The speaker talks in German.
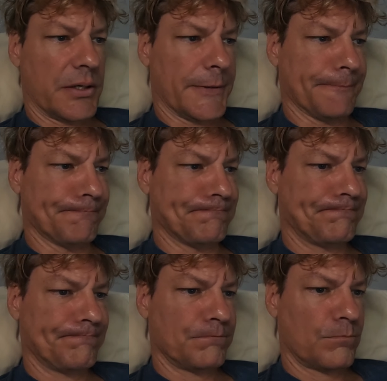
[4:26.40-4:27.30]
ähm,
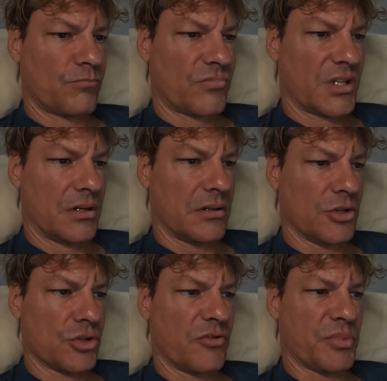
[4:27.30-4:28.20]

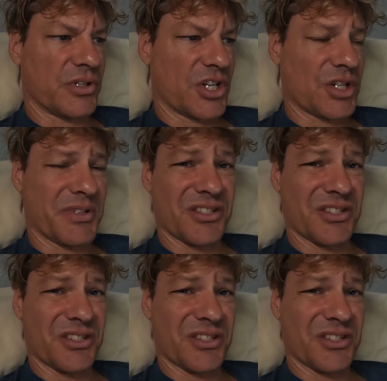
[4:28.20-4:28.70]
eine Surfboard-Tasche,